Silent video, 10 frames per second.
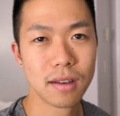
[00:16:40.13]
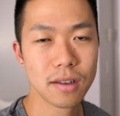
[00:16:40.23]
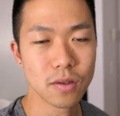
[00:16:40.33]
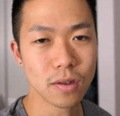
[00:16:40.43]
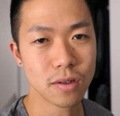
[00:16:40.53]

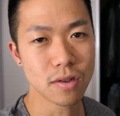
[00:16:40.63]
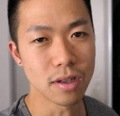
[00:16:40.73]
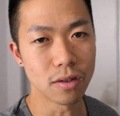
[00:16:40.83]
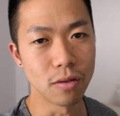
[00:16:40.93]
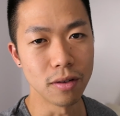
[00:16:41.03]
スイス
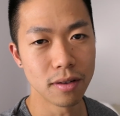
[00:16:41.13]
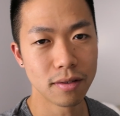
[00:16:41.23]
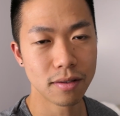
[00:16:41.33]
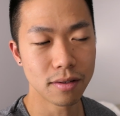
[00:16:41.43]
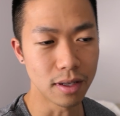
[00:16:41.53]
人と
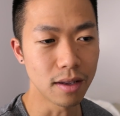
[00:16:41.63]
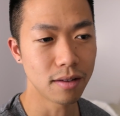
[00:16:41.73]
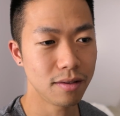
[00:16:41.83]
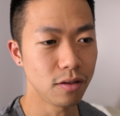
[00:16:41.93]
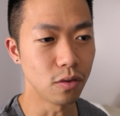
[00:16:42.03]
ね
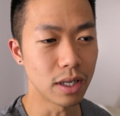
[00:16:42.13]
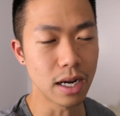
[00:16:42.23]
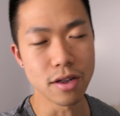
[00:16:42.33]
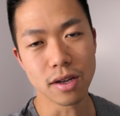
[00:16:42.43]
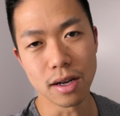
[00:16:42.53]
どんな
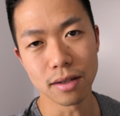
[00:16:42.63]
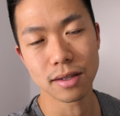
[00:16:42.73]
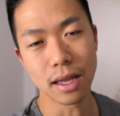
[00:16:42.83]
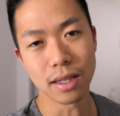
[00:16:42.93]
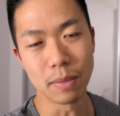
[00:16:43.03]
感じか
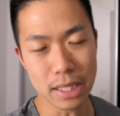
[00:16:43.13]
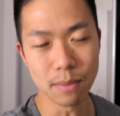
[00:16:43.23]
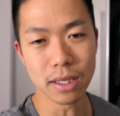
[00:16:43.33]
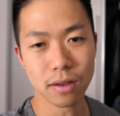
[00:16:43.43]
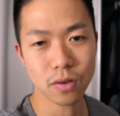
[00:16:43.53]
付き合ってみたい
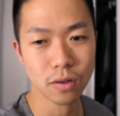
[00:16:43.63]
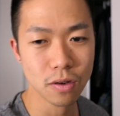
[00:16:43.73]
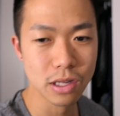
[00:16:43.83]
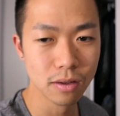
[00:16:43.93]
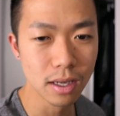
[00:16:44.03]
みたいなそれと
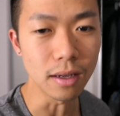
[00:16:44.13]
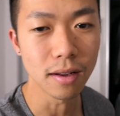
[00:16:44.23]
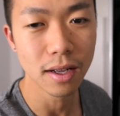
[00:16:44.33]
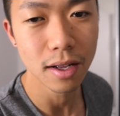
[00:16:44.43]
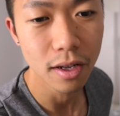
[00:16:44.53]
一緒で
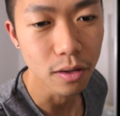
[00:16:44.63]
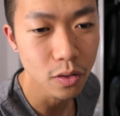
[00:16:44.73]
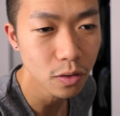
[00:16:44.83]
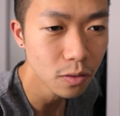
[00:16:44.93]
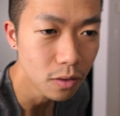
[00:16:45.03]

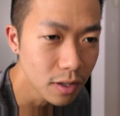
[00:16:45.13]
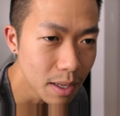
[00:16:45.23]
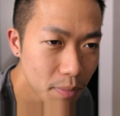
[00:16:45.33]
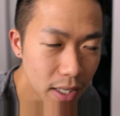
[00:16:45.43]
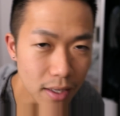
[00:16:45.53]
その
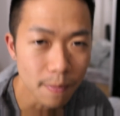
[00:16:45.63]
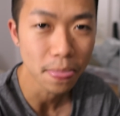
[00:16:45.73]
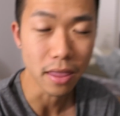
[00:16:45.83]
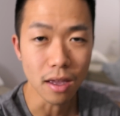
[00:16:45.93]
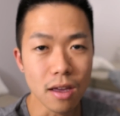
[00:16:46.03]
やっぱり
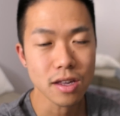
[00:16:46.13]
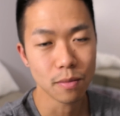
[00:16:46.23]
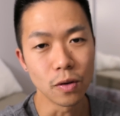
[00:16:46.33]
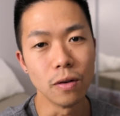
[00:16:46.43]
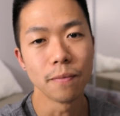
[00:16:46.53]
でしか
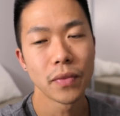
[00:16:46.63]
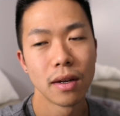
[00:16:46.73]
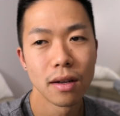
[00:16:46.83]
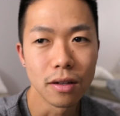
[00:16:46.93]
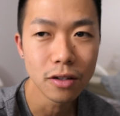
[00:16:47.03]
も
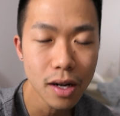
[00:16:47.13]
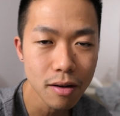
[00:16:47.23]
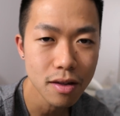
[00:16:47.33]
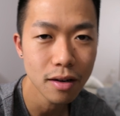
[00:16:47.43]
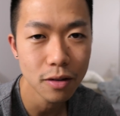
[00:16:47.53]
留
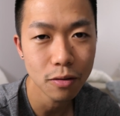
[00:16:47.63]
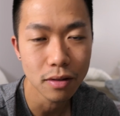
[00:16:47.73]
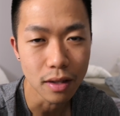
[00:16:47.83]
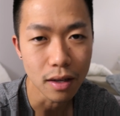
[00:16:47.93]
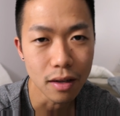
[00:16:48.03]
学してる人っ
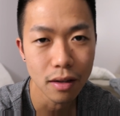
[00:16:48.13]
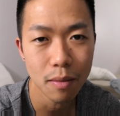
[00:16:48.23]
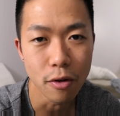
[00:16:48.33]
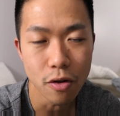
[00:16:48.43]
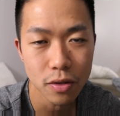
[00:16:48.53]
て多
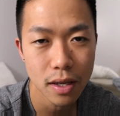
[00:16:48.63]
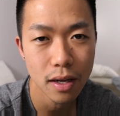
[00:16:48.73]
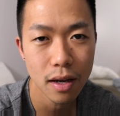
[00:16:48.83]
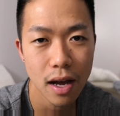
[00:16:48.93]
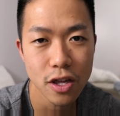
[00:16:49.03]
分女
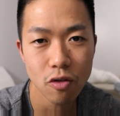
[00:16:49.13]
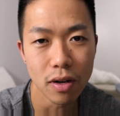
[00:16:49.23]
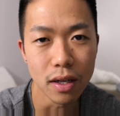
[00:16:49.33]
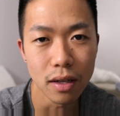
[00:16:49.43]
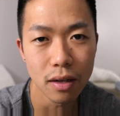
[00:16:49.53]
性8
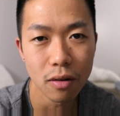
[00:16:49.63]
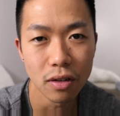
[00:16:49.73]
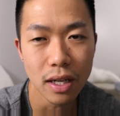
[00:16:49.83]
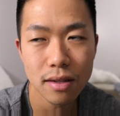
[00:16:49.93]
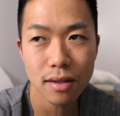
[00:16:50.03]
割
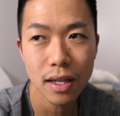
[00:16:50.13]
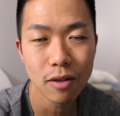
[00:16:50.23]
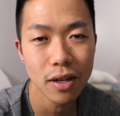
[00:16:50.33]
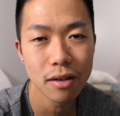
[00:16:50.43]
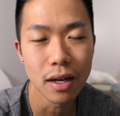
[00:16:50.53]
男性2
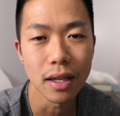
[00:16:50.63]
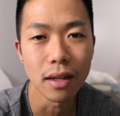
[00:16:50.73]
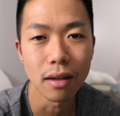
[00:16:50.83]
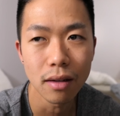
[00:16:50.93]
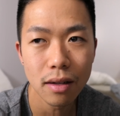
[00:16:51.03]
割ぐらいなの
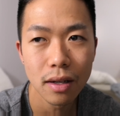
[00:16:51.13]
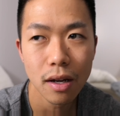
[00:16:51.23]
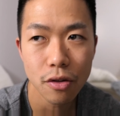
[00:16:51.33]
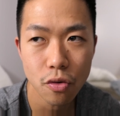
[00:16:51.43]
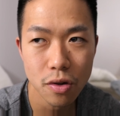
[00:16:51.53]
ね
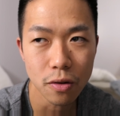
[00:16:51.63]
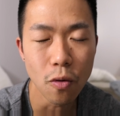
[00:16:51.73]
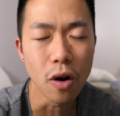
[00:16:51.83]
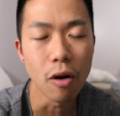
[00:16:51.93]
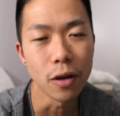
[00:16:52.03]
女子の
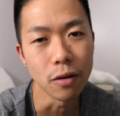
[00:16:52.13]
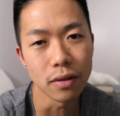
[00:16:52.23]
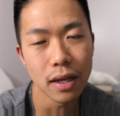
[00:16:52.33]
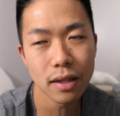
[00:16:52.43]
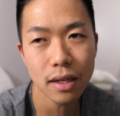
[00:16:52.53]
方が多いの
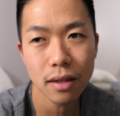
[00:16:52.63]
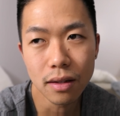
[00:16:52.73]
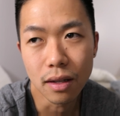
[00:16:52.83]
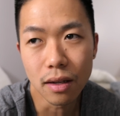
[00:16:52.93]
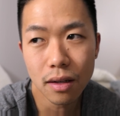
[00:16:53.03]
なんでかっ
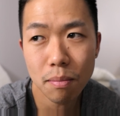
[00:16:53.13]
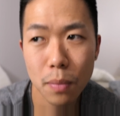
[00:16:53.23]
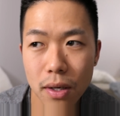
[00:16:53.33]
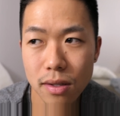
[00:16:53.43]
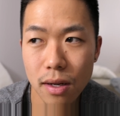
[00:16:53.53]
てやっ
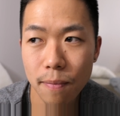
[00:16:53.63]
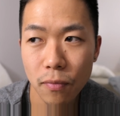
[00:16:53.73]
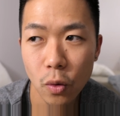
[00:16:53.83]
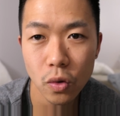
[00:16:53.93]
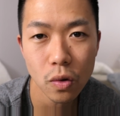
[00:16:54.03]
ぱりさ
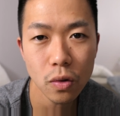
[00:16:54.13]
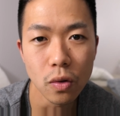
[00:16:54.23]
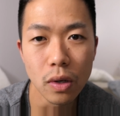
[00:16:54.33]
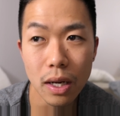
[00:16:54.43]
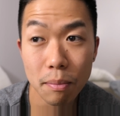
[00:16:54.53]
男の
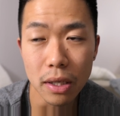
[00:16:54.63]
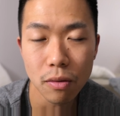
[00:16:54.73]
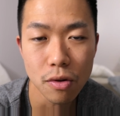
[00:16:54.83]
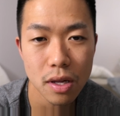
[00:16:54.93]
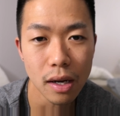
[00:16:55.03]
方がやっぱ日
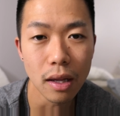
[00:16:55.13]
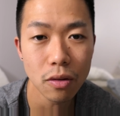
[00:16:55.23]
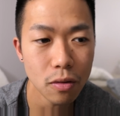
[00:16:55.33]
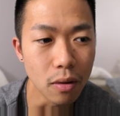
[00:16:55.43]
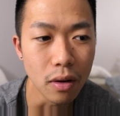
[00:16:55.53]
本社会だ
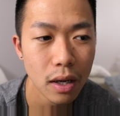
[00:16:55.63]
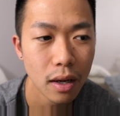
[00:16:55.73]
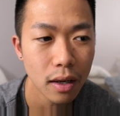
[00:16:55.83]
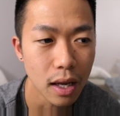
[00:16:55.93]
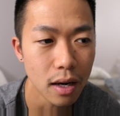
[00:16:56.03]
と
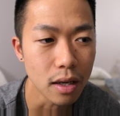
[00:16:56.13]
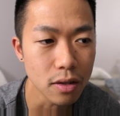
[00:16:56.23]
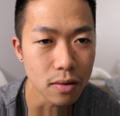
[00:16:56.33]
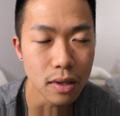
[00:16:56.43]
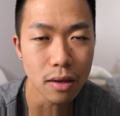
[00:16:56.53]
キャリア
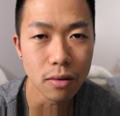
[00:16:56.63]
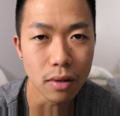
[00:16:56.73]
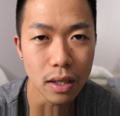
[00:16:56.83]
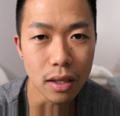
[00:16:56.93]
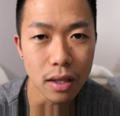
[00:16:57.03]
積んでいくの
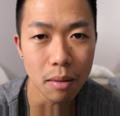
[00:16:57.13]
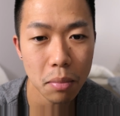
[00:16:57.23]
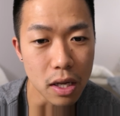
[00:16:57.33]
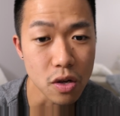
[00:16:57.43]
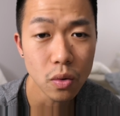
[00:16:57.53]
にやっ
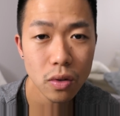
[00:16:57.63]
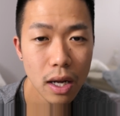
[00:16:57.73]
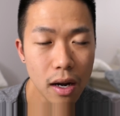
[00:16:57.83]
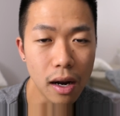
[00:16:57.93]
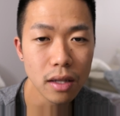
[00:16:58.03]
ぱり仕事
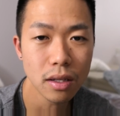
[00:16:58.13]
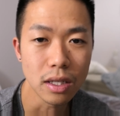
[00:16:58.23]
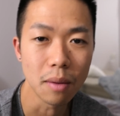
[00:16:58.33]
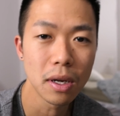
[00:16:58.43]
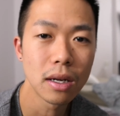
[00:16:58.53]
なんか簡単
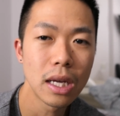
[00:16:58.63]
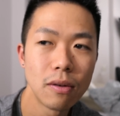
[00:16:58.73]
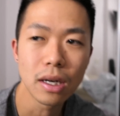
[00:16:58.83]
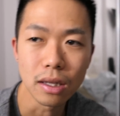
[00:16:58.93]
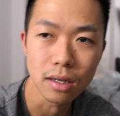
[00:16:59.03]
に辞められない
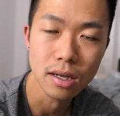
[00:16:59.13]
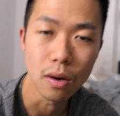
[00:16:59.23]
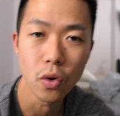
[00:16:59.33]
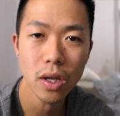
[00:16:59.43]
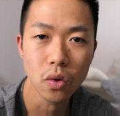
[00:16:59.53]
わけで
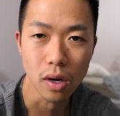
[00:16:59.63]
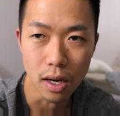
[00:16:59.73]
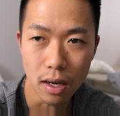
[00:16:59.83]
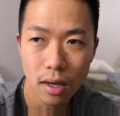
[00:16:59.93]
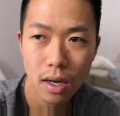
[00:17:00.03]
さ親と
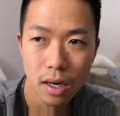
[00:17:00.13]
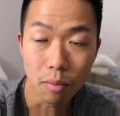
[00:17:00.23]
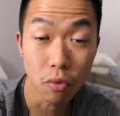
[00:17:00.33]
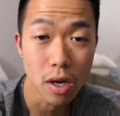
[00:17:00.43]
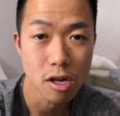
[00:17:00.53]
かが
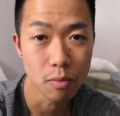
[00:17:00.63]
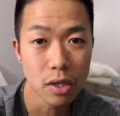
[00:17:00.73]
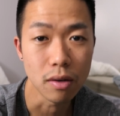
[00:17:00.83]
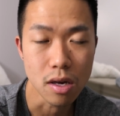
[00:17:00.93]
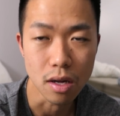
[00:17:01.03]
プレッシャーもあ
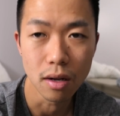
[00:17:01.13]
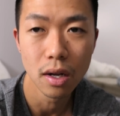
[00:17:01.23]
るわけじゃん